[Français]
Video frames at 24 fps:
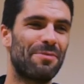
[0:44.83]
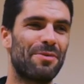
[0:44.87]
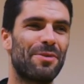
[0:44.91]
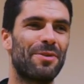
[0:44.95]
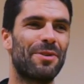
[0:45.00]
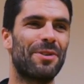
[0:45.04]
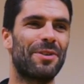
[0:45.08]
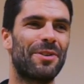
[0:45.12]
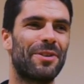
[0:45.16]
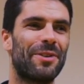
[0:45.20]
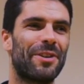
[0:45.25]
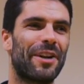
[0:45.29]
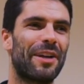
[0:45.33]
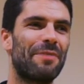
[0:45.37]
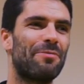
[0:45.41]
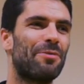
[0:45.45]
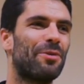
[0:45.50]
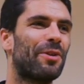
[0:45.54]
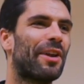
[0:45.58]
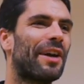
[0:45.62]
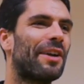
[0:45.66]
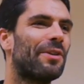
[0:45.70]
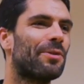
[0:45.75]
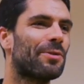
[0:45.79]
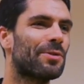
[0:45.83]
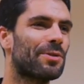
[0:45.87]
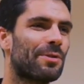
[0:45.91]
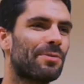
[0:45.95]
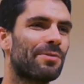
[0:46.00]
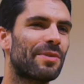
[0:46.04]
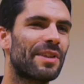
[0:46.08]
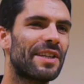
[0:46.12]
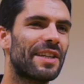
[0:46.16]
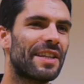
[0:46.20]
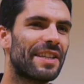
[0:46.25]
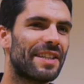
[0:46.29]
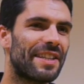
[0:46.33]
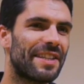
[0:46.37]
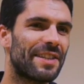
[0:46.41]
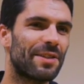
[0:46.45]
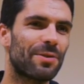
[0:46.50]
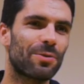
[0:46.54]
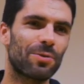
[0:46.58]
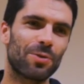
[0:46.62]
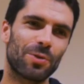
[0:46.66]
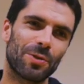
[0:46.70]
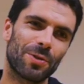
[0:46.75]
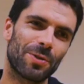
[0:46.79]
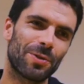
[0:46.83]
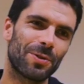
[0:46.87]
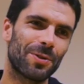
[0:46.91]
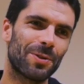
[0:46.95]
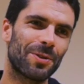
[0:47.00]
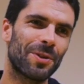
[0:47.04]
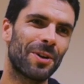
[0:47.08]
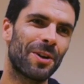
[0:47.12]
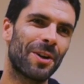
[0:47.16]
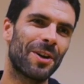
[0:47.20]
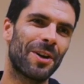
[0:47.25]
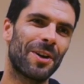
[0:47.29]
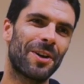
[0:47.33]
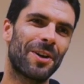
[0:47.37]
pour euh, répondre à l'ensemble des, enjeux